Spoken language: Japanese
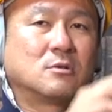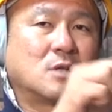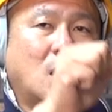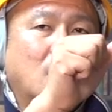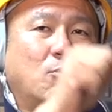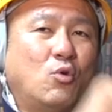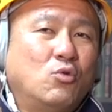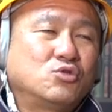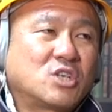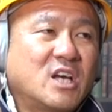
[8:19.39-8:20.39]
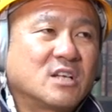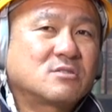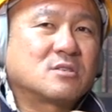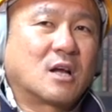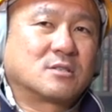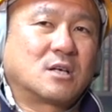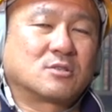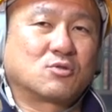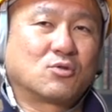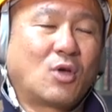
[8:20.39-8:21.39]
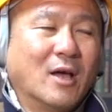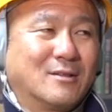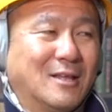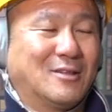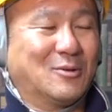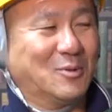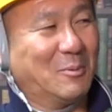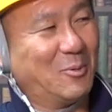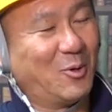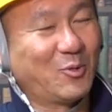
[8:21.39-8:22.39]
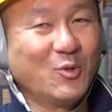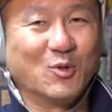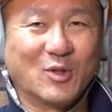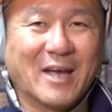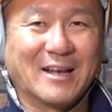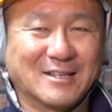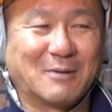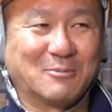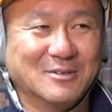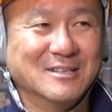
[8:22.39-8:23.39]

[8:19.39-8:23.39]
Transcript: なんかもう、うちが安いからじゃあ仕事やってっていうのはもうほとんどないな、多分。